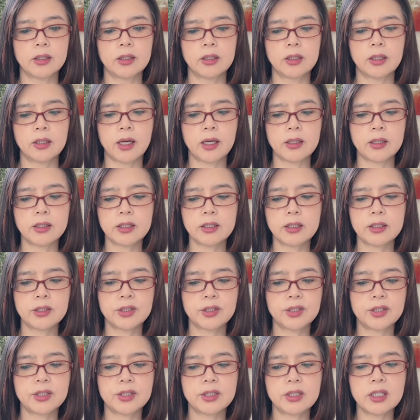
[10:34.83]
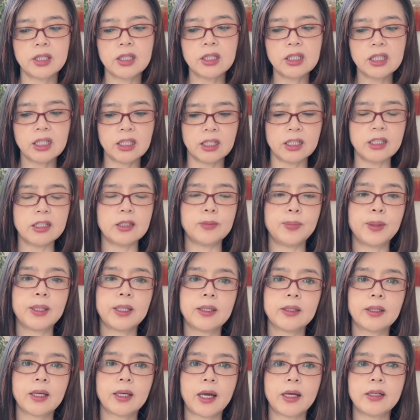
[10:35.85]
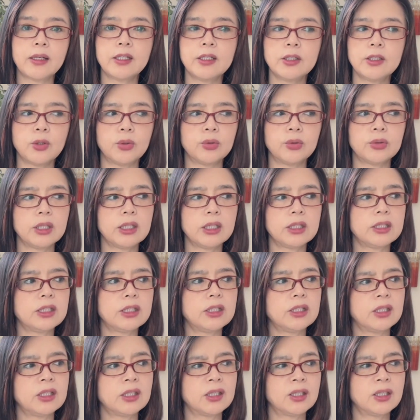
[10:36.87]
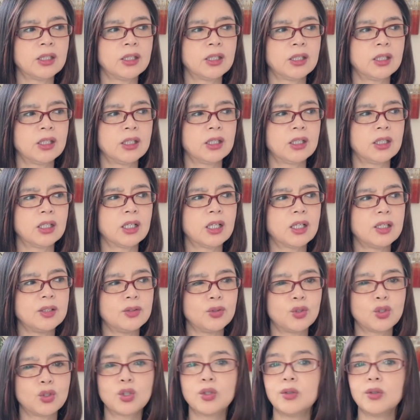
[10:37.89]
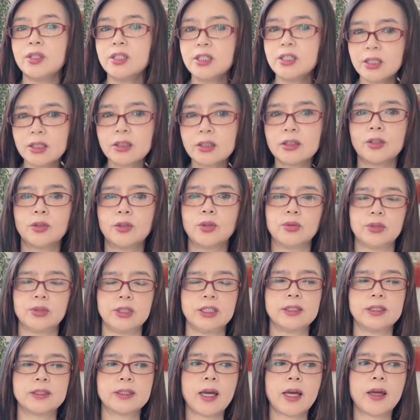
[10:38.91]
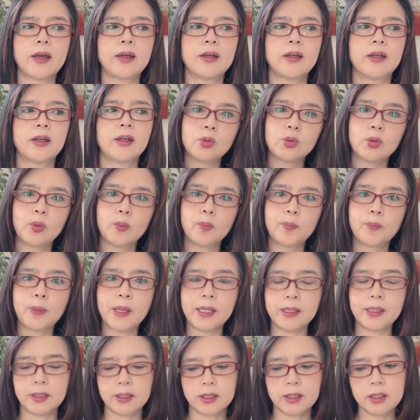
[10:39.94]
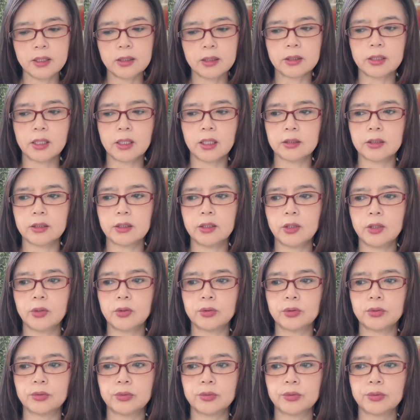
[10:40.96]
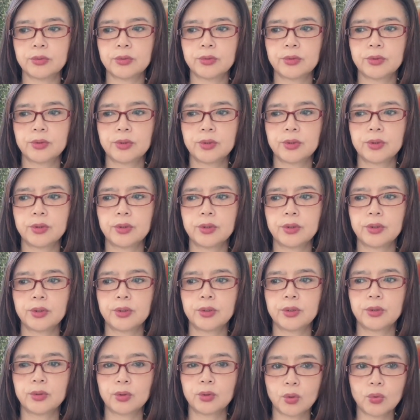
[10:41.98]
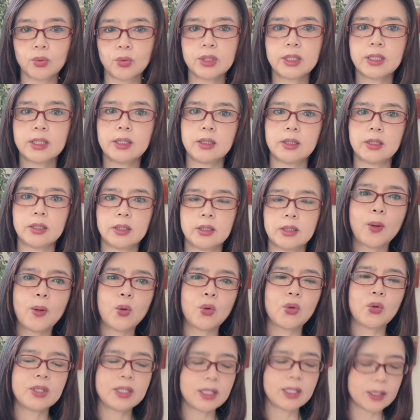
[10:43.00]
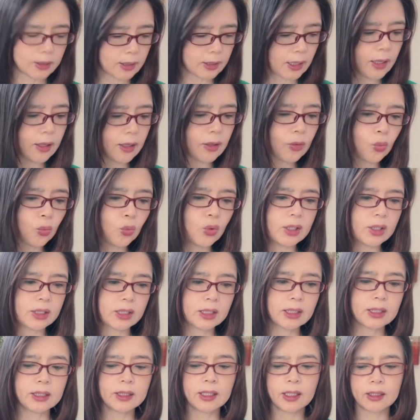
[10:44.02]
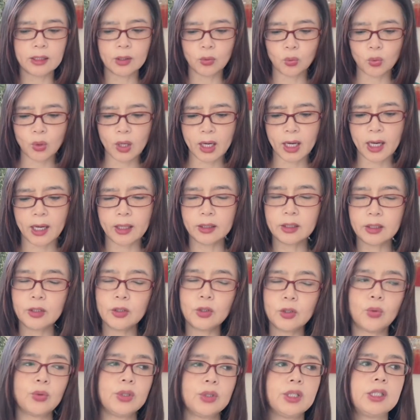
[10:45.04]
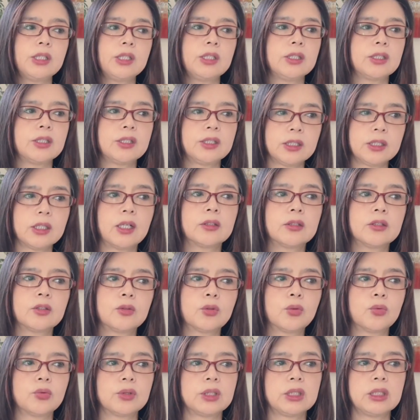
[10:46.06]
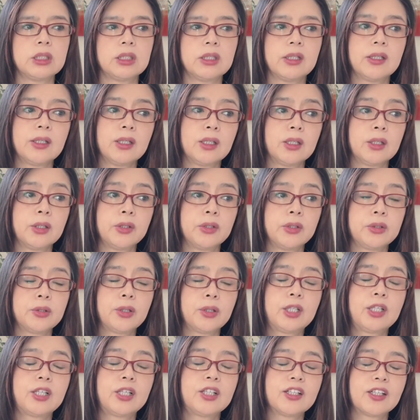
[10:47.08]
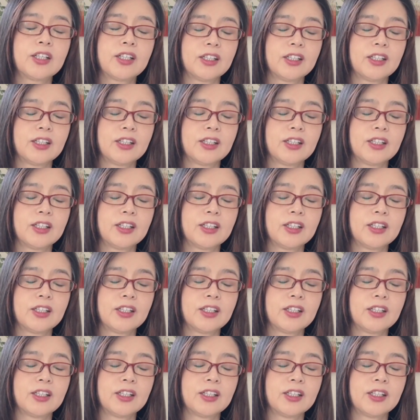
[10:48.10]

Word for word: 还是心底里边还是有那些很纯净的东西在，那种本性上的那种东西。包括现在我这个年龄，我还是有一些这样的东西。就是